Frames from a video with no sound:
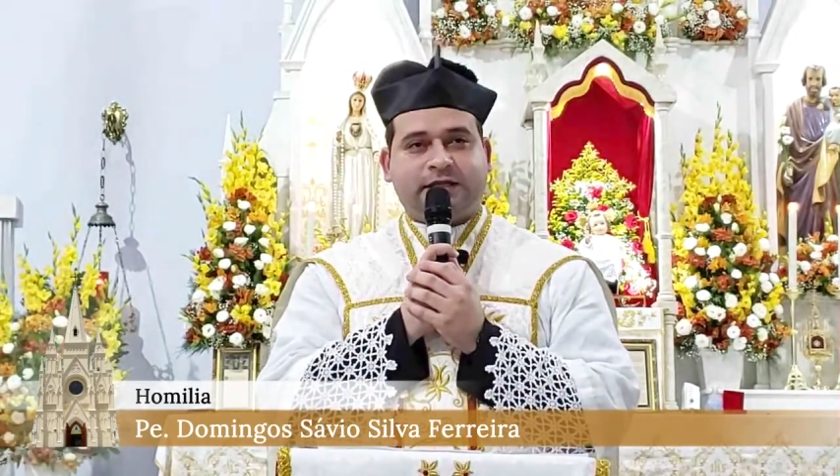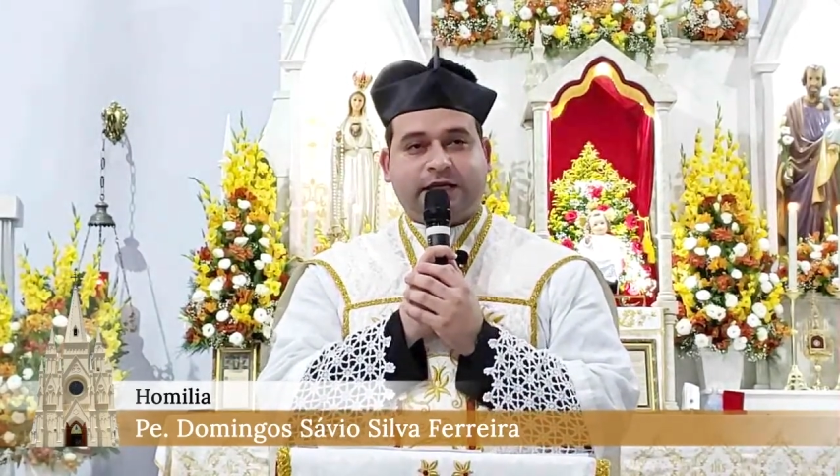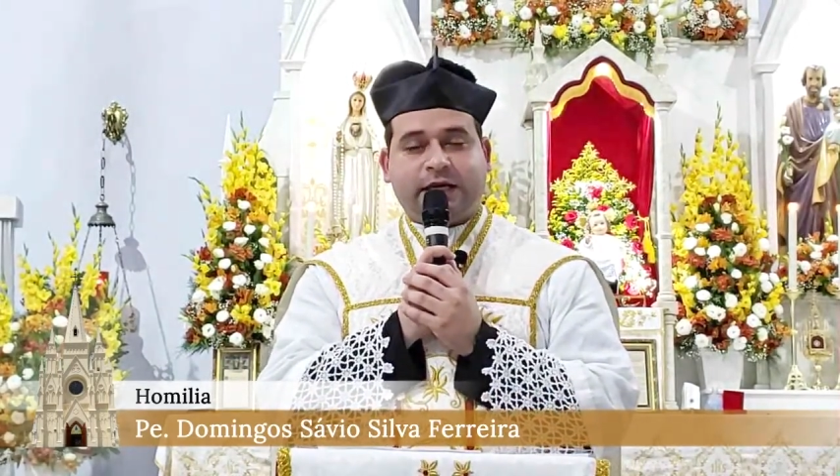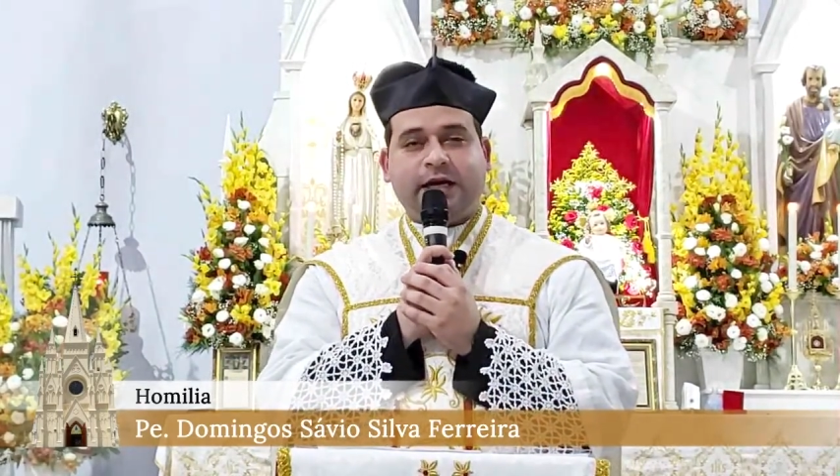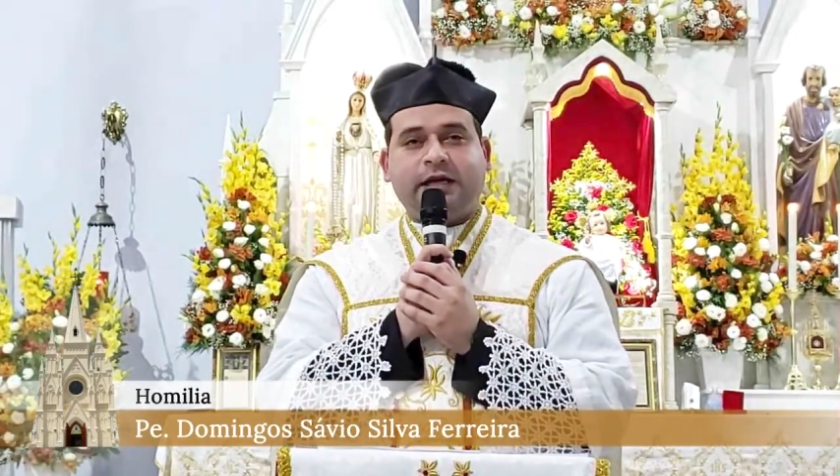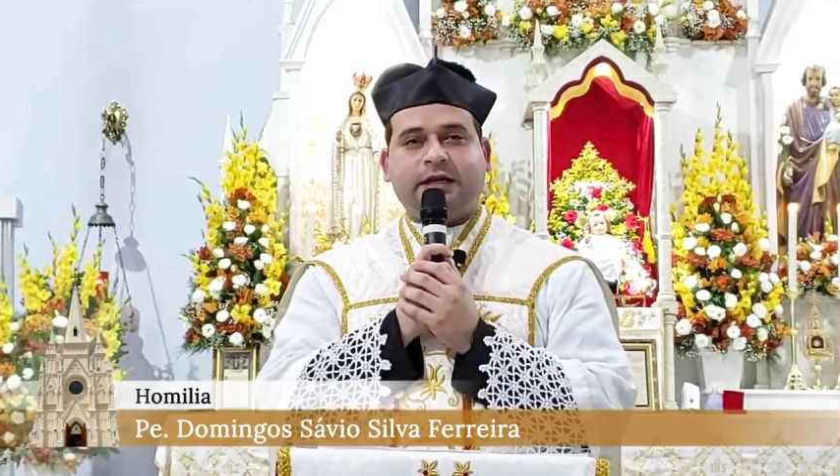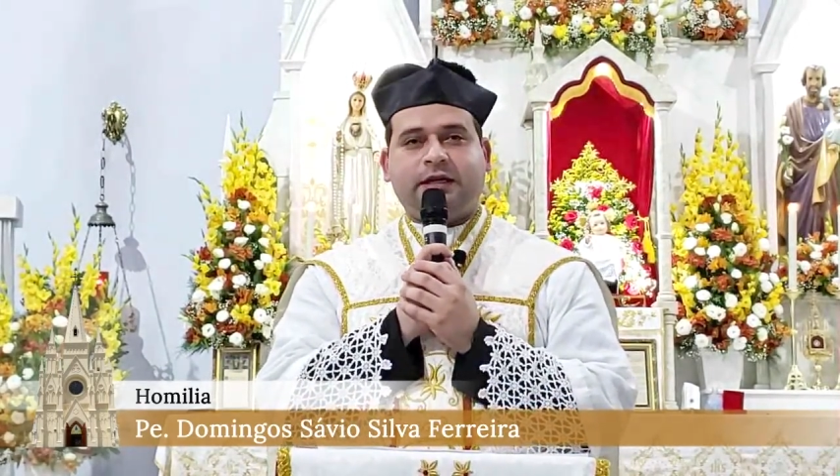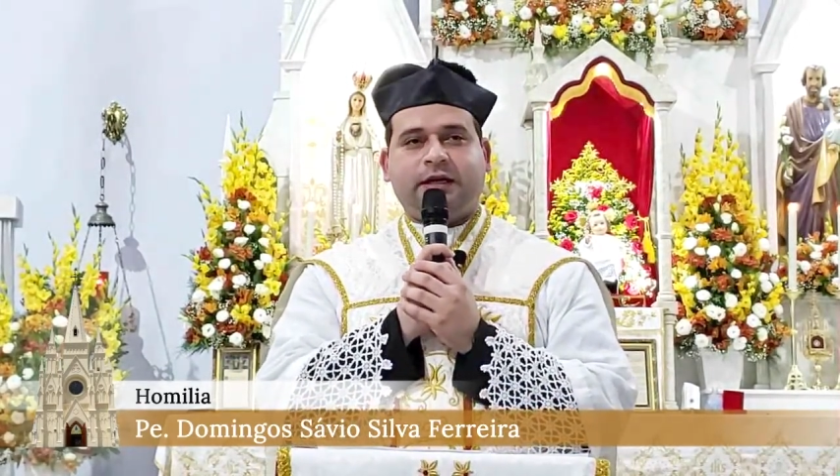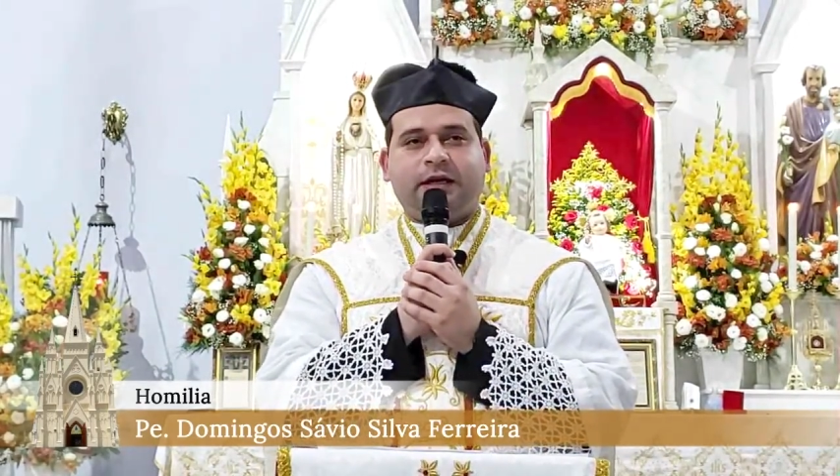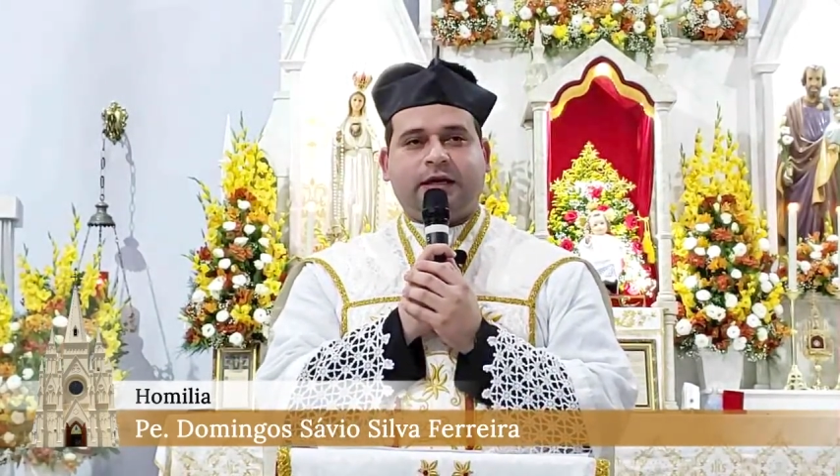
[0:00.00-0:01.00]
Se
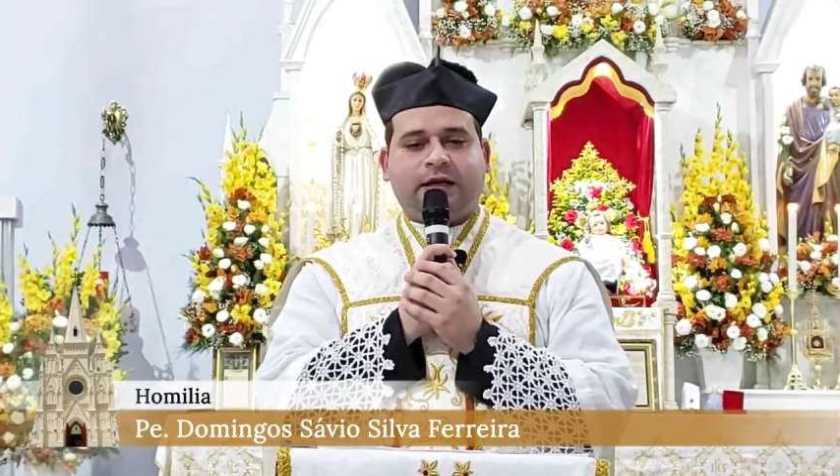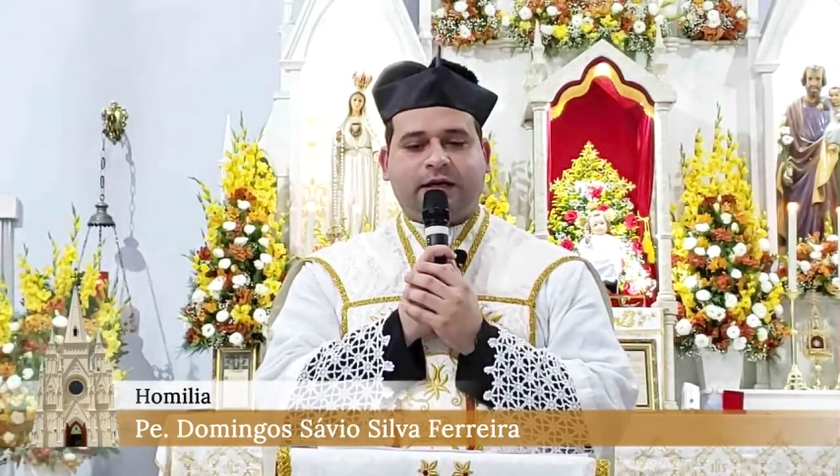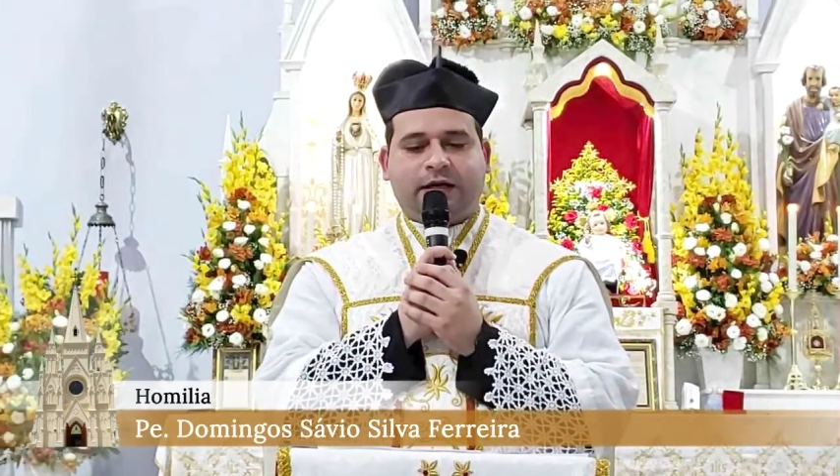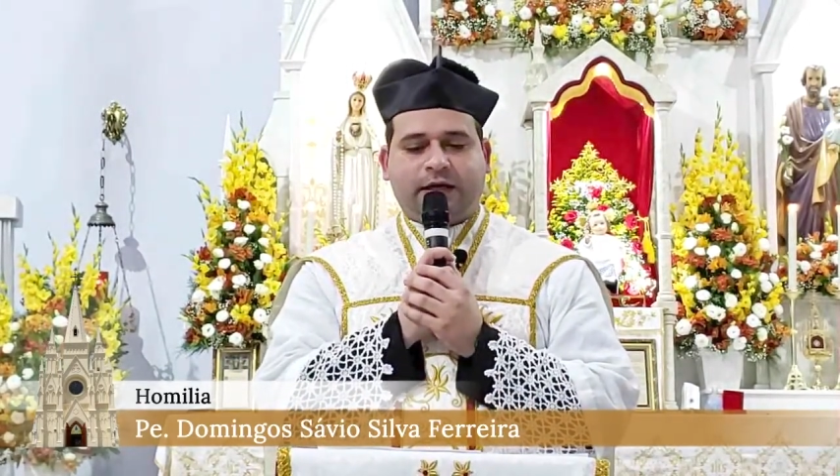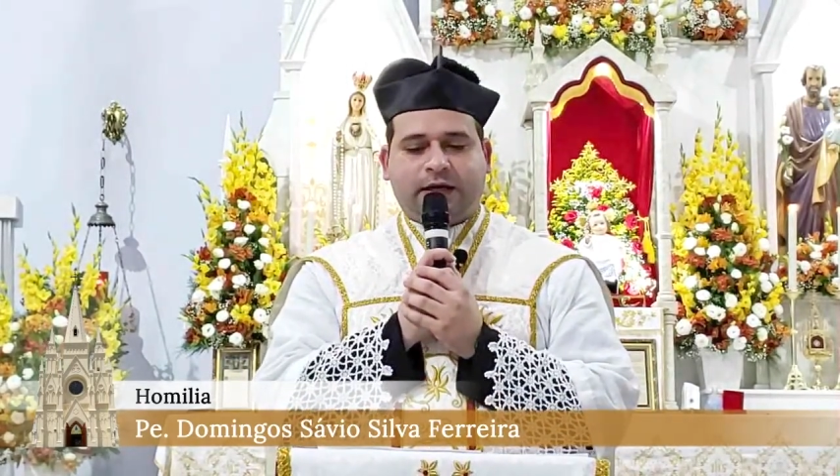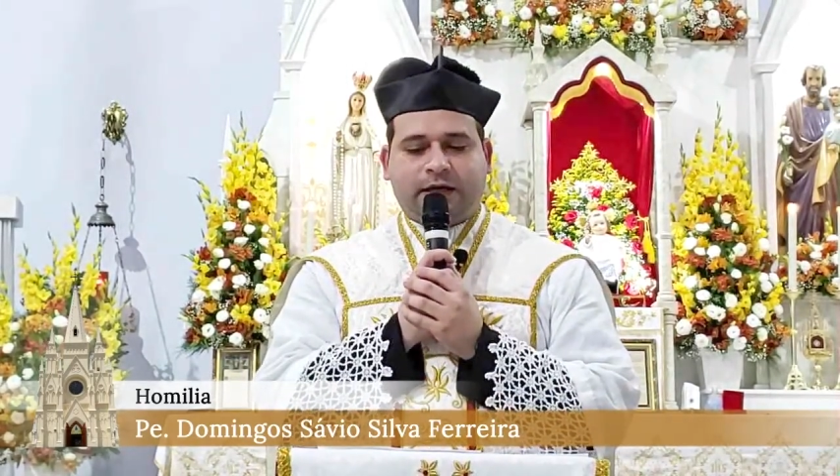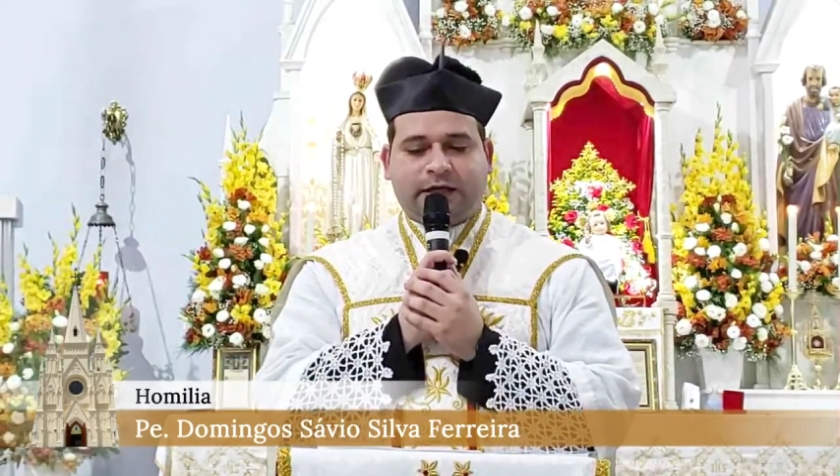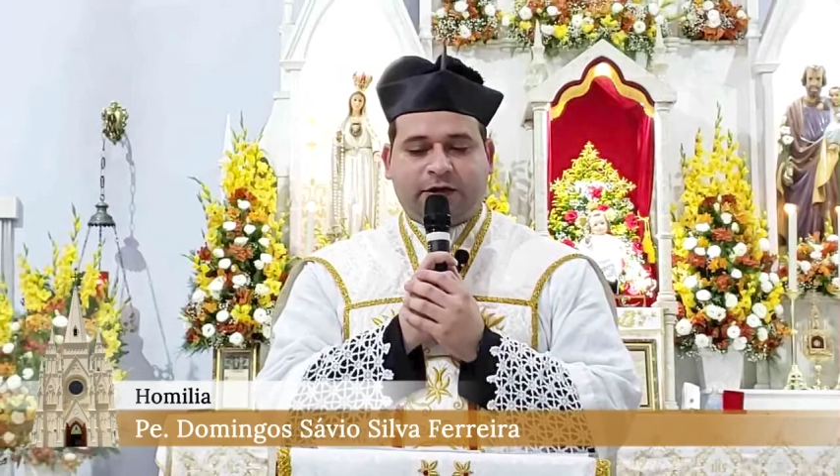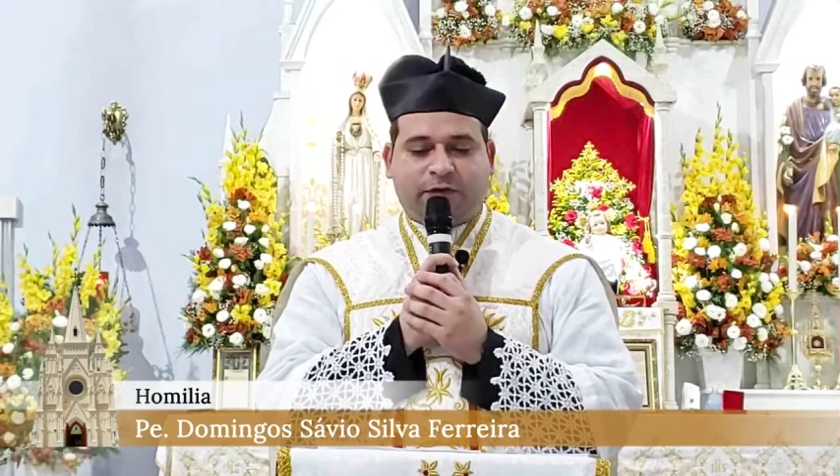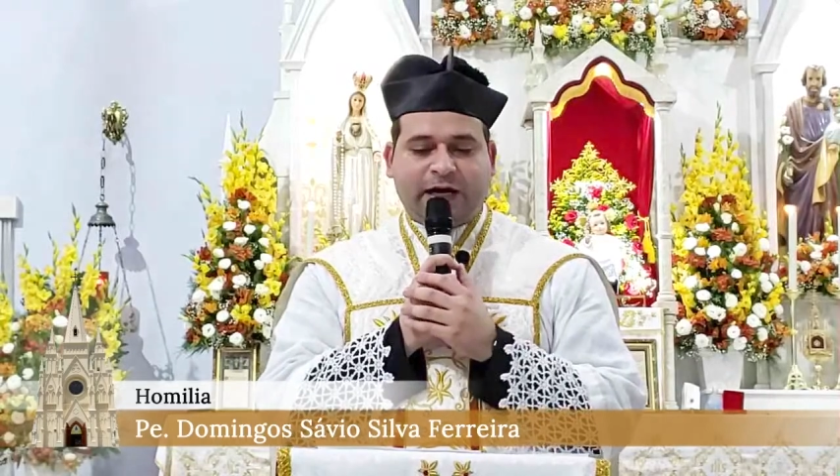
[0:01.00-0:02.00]
Ele
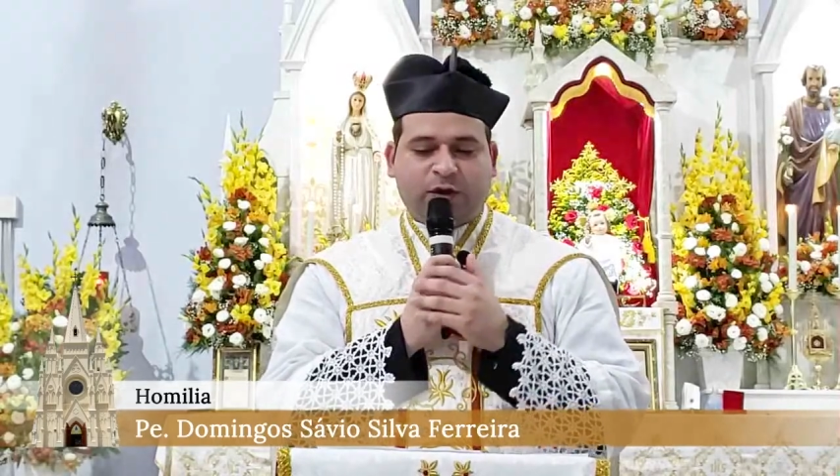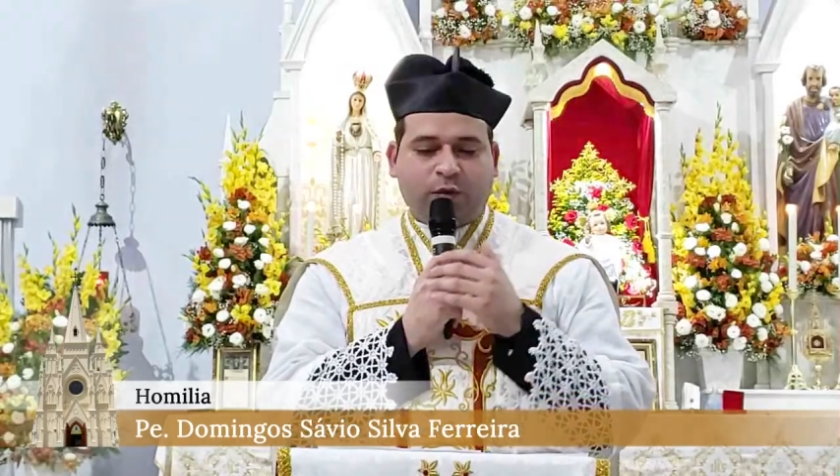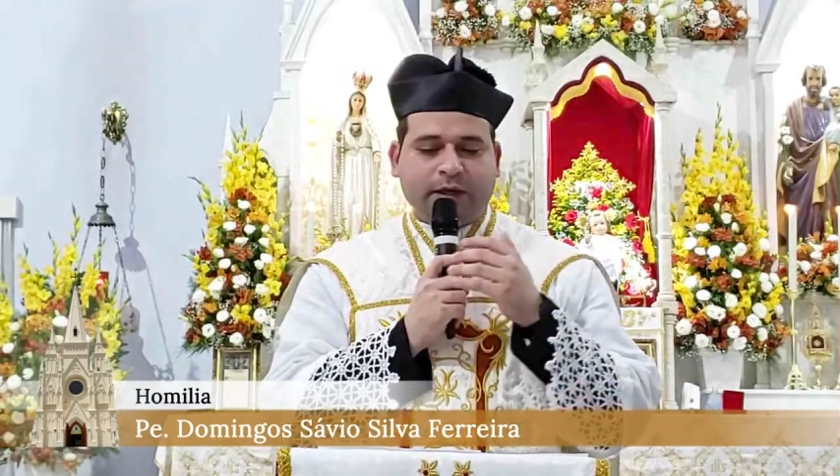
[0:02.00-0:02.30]
que vai